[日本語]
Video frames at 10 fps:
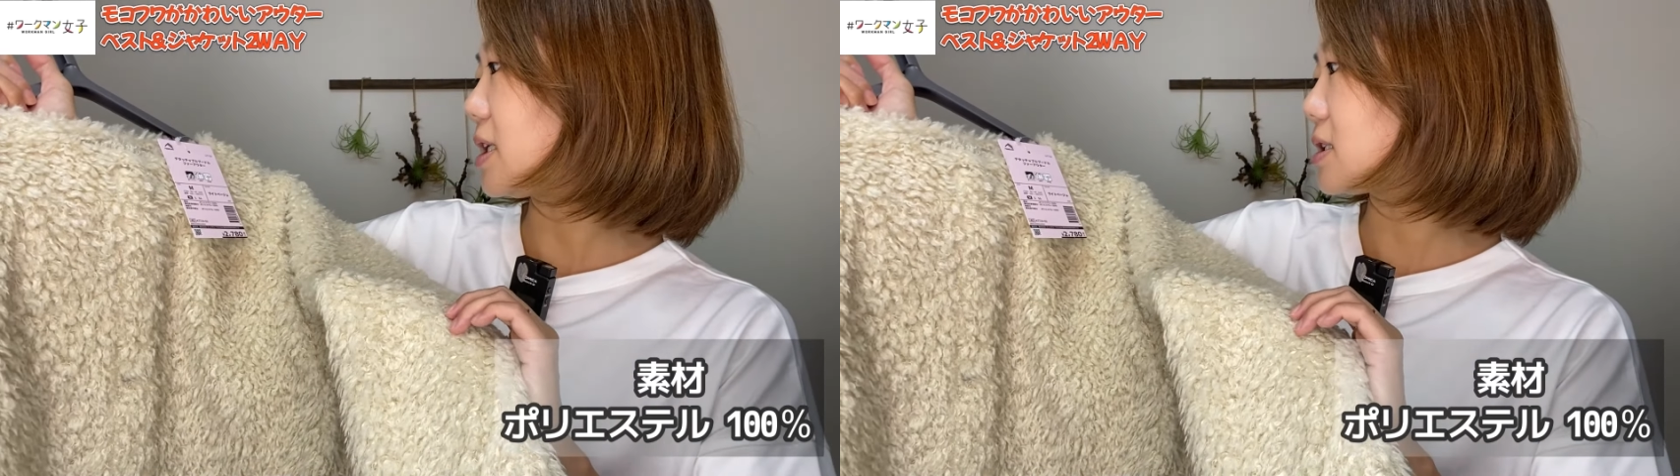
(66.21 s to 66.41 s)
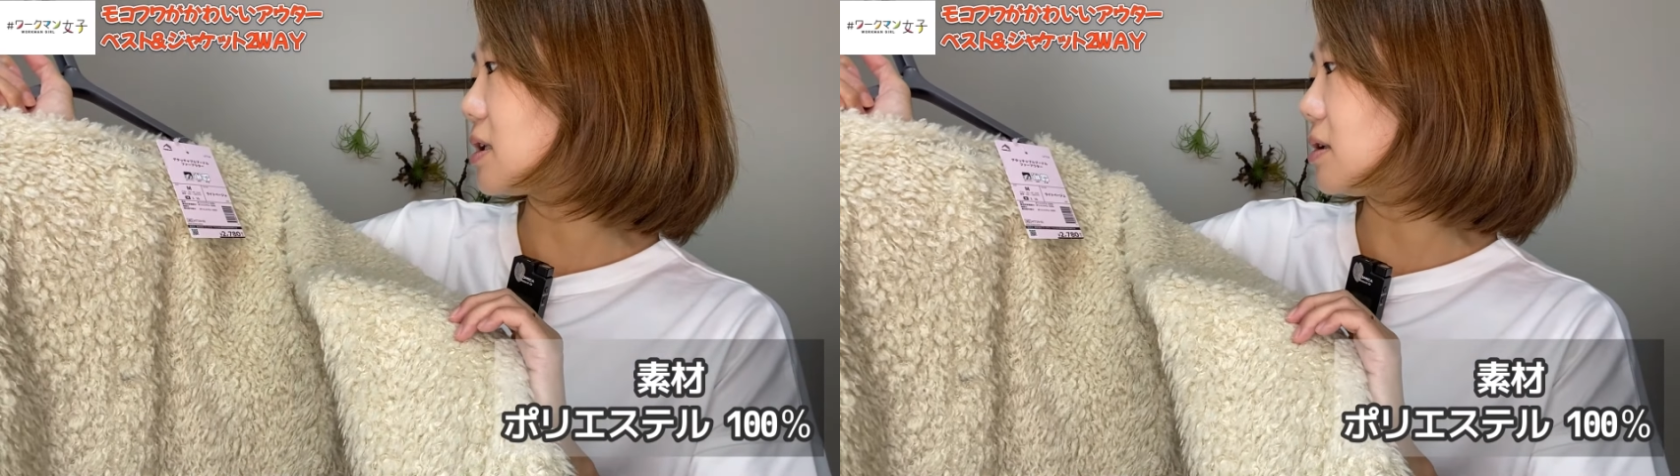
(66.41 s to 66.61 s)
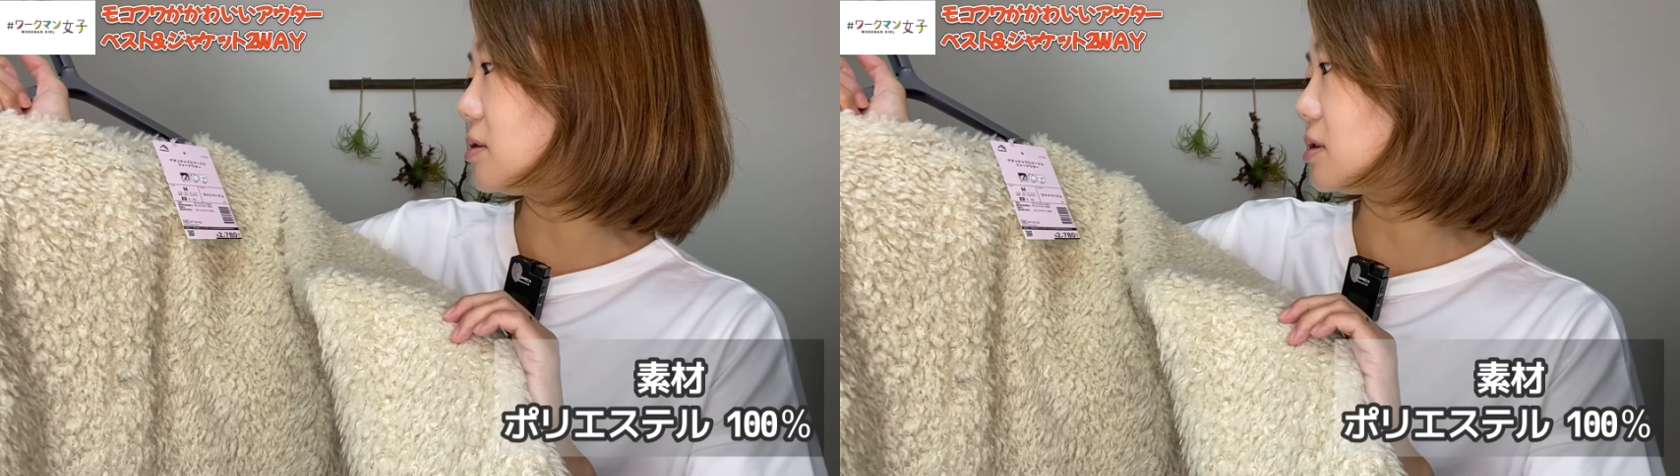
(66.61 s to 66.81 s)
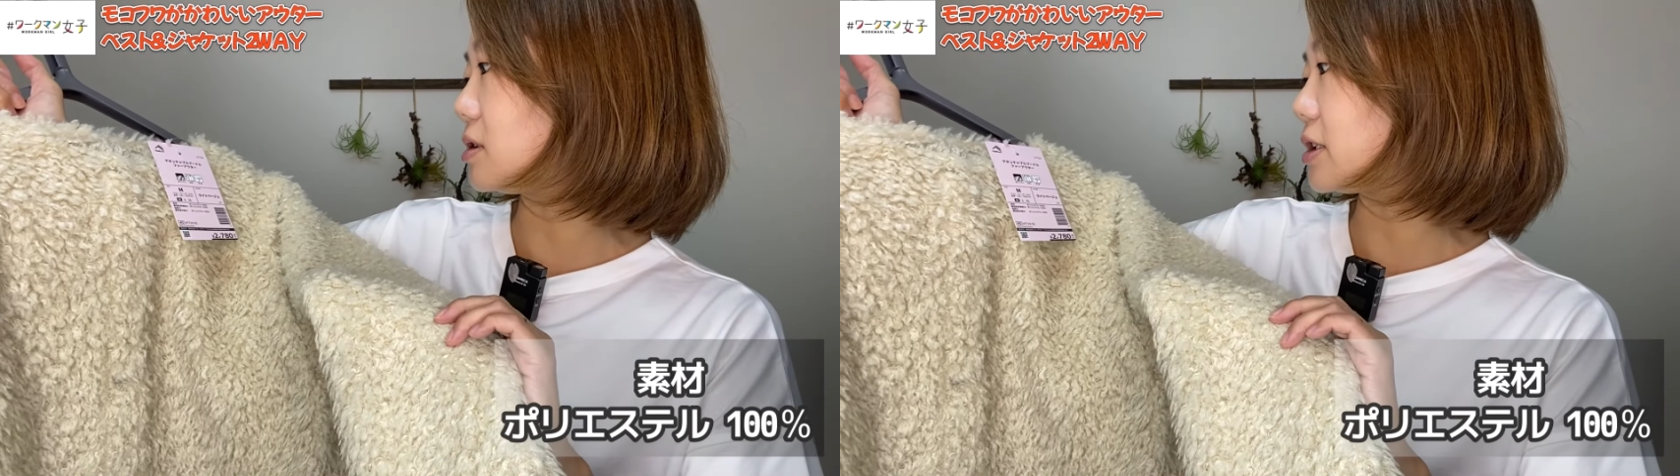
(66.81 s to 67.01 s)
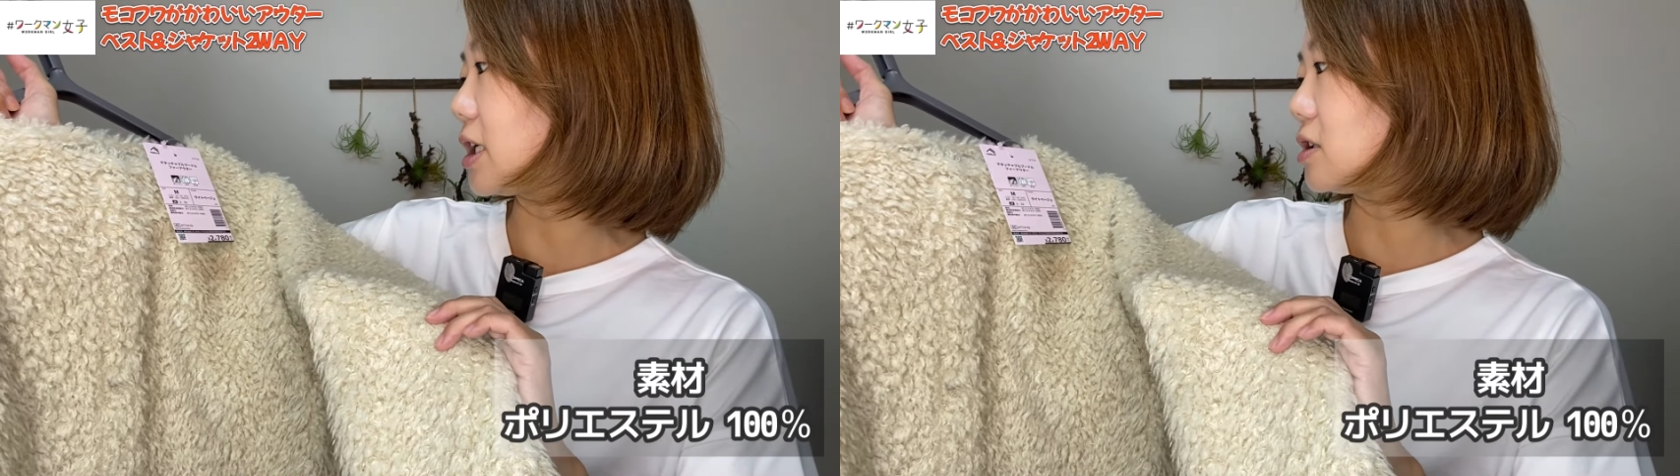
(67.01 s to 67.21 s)
ステル
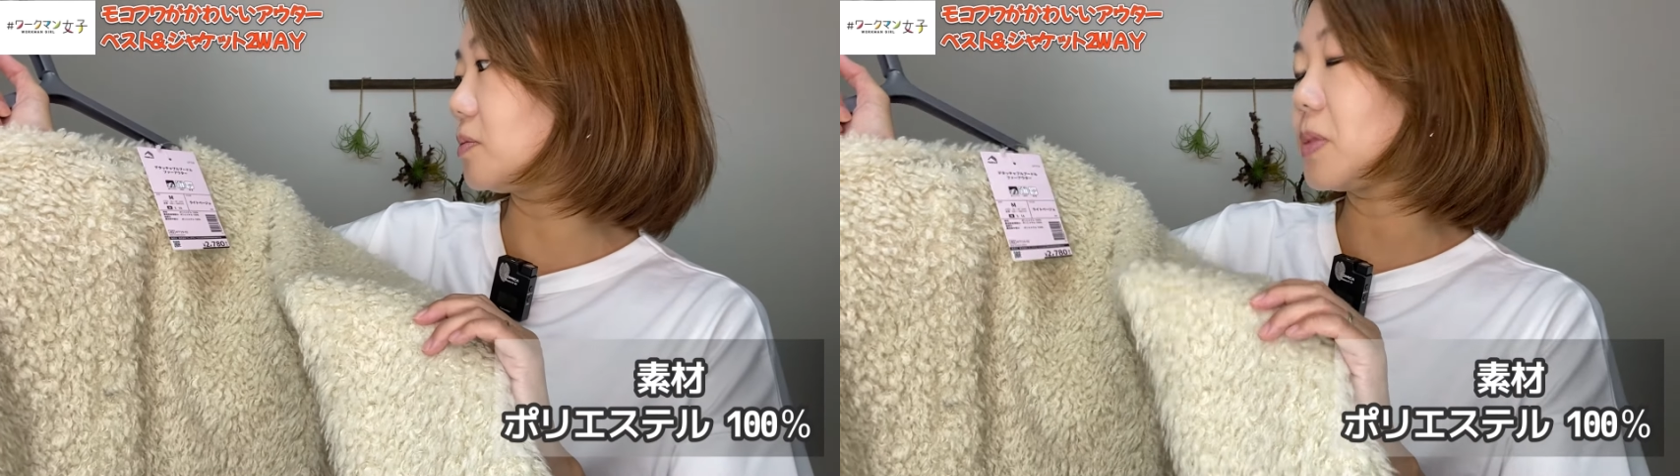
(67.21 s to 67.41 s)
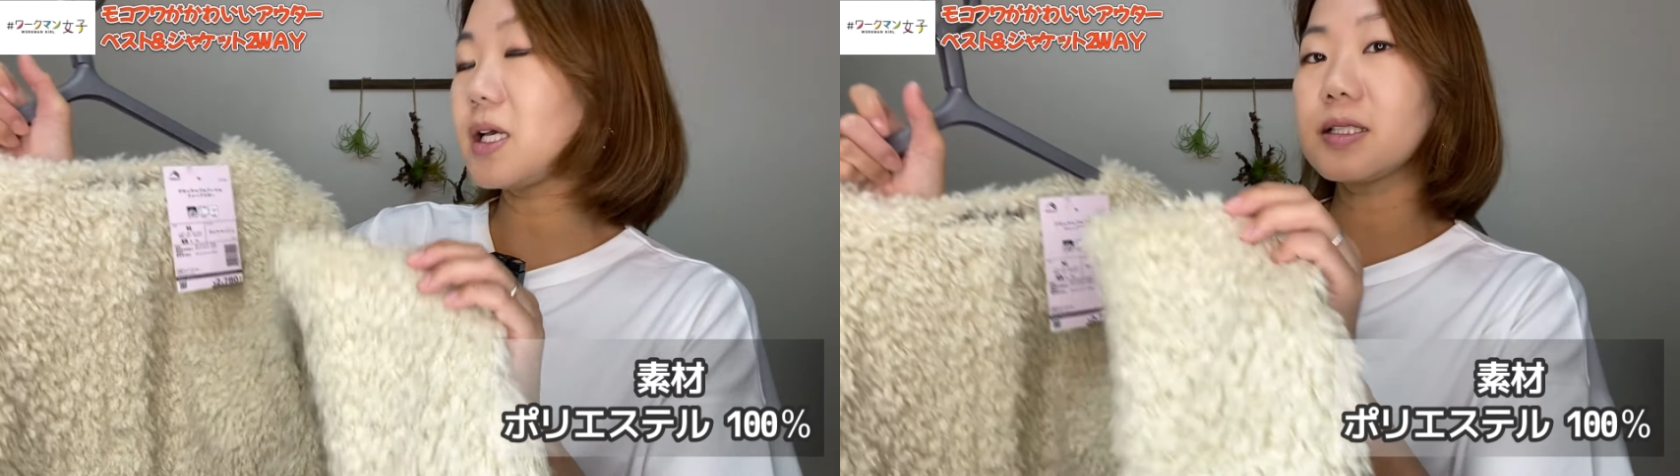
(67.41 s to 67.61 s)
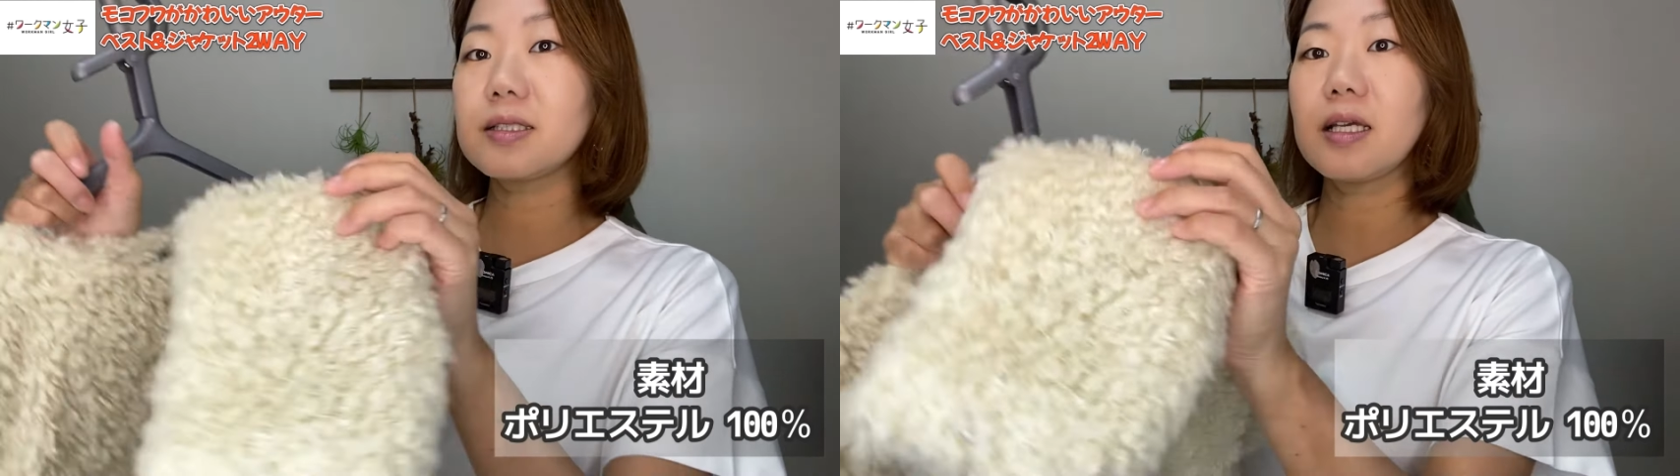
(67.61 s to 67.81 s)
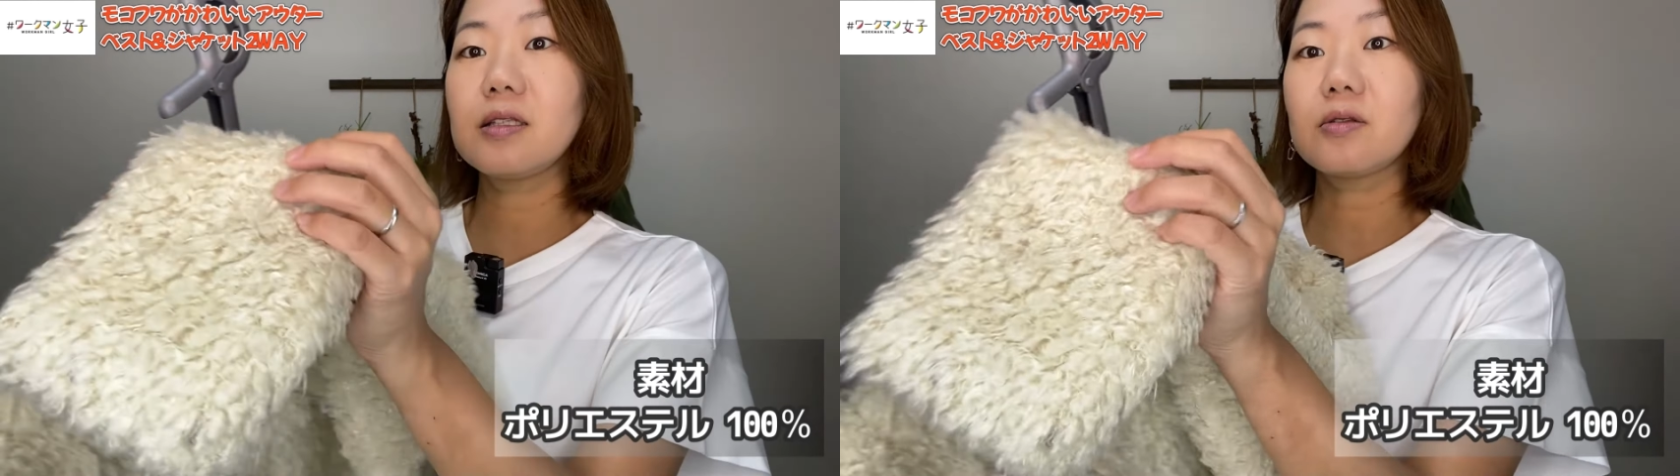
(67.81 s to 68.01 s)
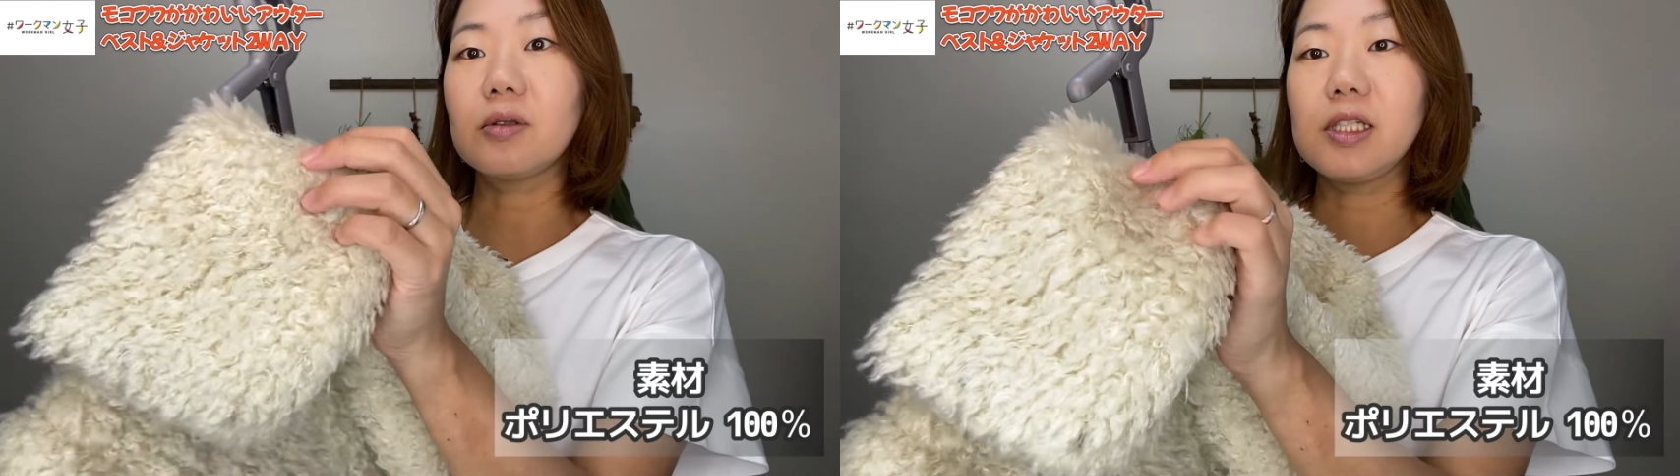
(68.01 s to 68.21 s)
100%